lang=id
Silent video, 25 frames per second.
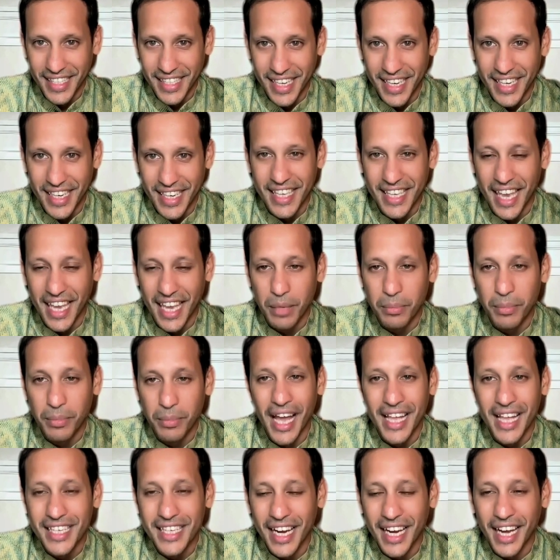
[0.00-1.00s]
Jadi saya ingin
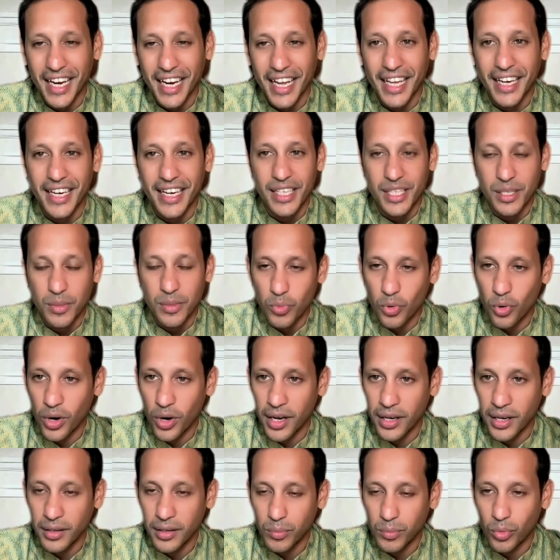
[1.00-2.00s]
mengajak adik-adik
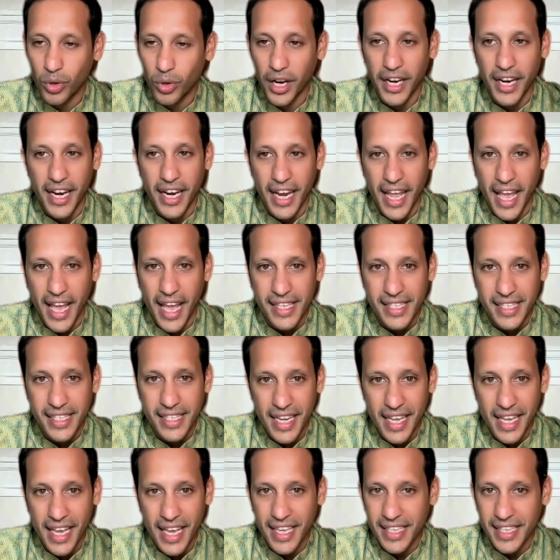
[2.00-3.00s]
semua, mulai dari
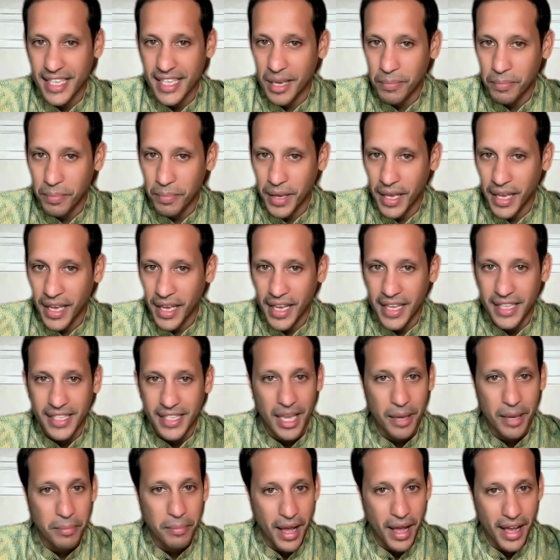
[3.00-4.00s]
SD, SMP,
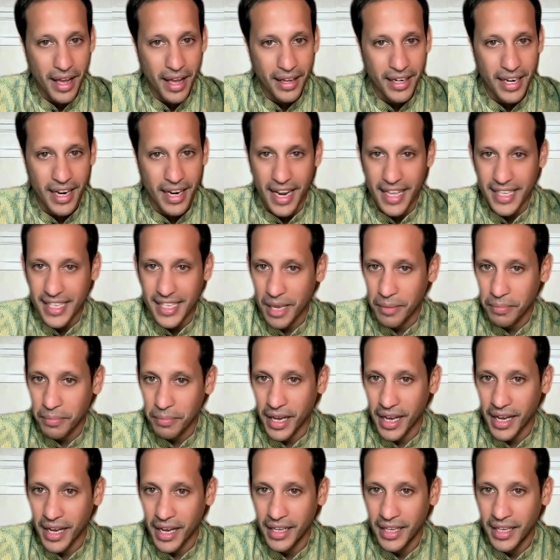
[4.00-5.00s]
SMA, dan
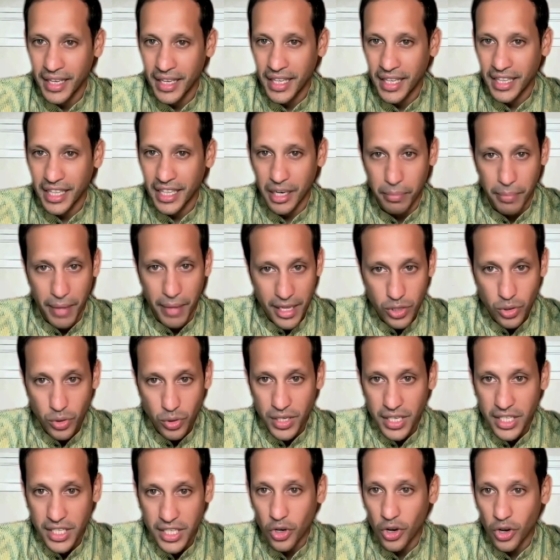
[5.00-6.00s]
SMK,
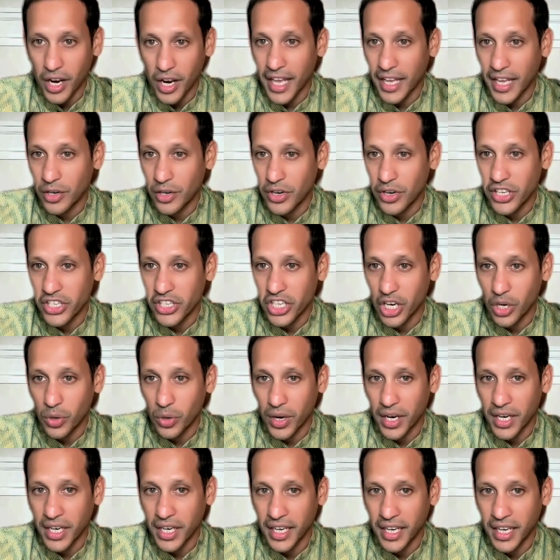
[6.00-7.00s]
termasuk di Sekolah Indonesia
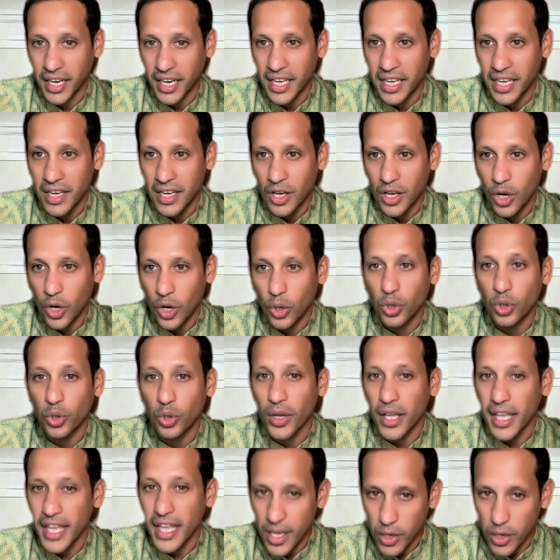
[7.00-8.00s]
Luar Negeri,
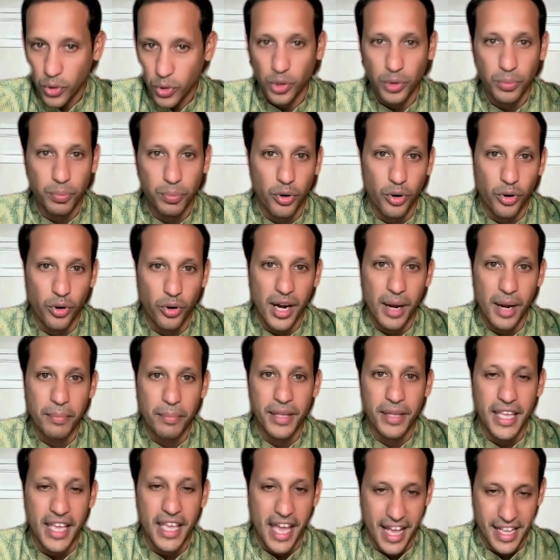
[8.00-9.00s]
untuk ikut
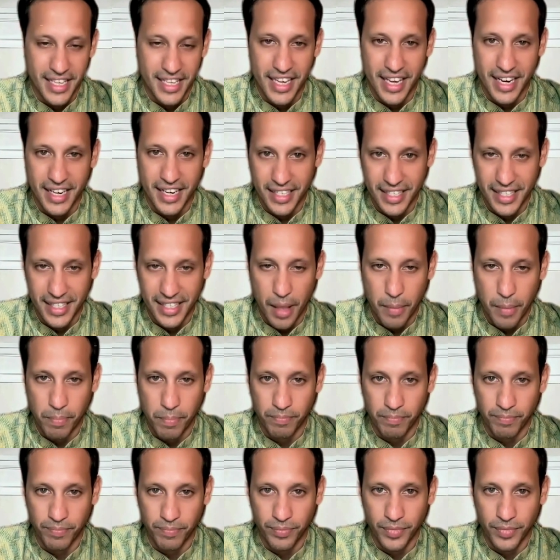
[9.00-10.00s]
program Ki Hajar STEM.